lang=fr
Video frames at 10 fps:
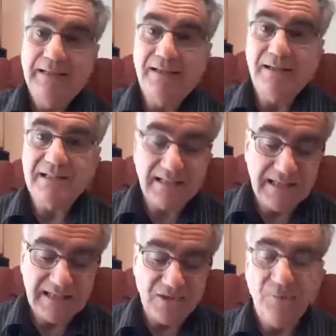euh,
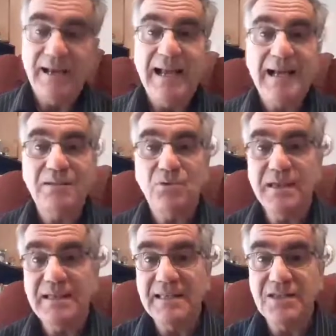certains qui sont malades ou
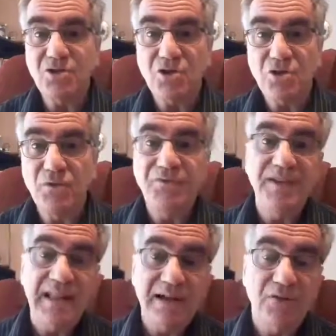qui étaient déjà
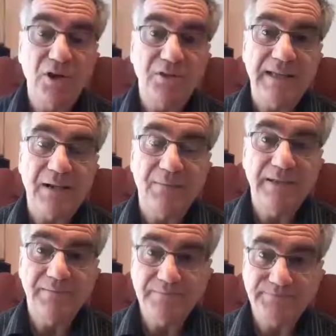confinés
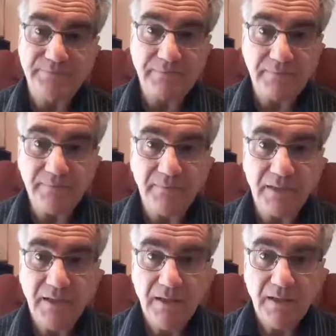involontairement.
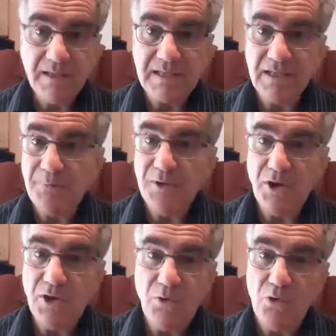Il n'y a
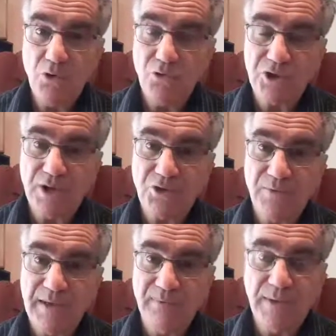pas un gros, gros
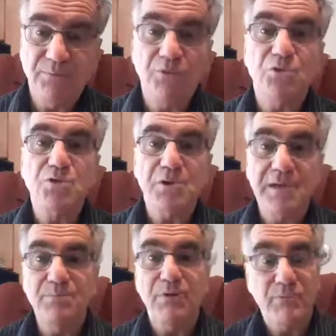changement, mais pour tous ceux
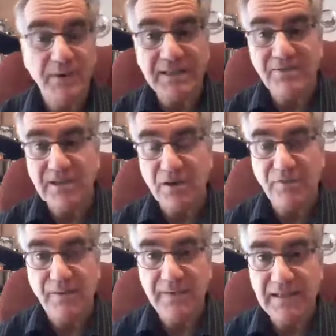qui ne peuvent pas être avec leur
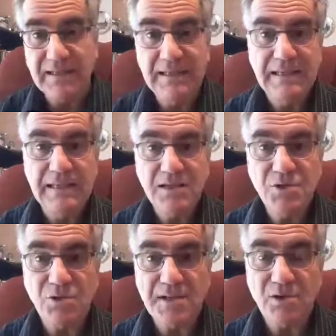famille,
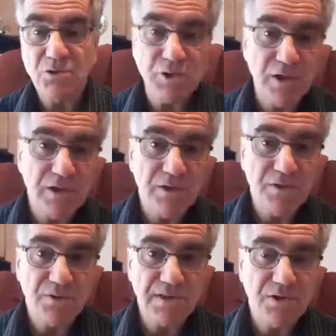ceux qui sont seuls,
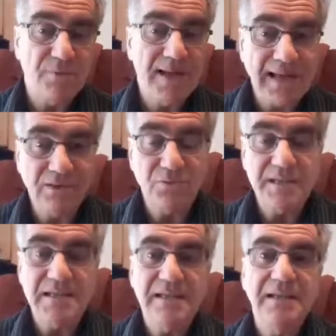ceux qui sont malades
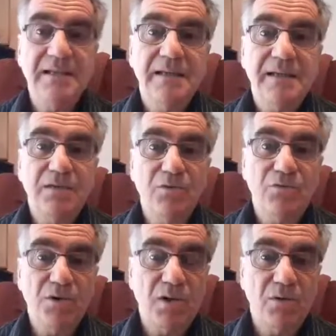aussi, nous
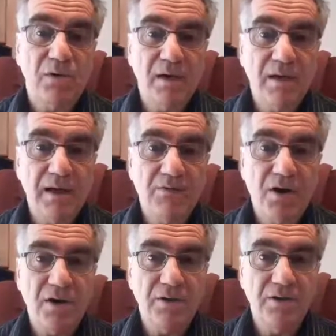voulons euh,
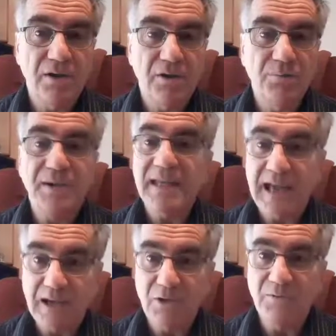avoir une,
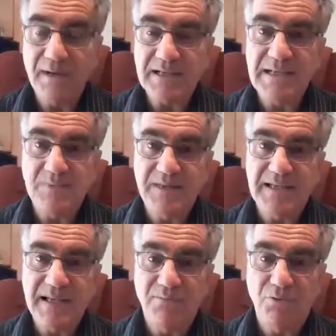prière et une pensée
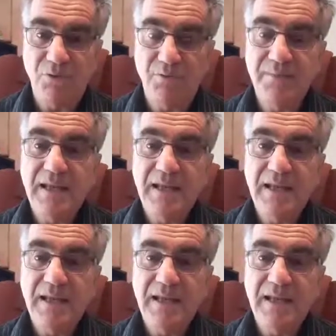spéciale pour eux.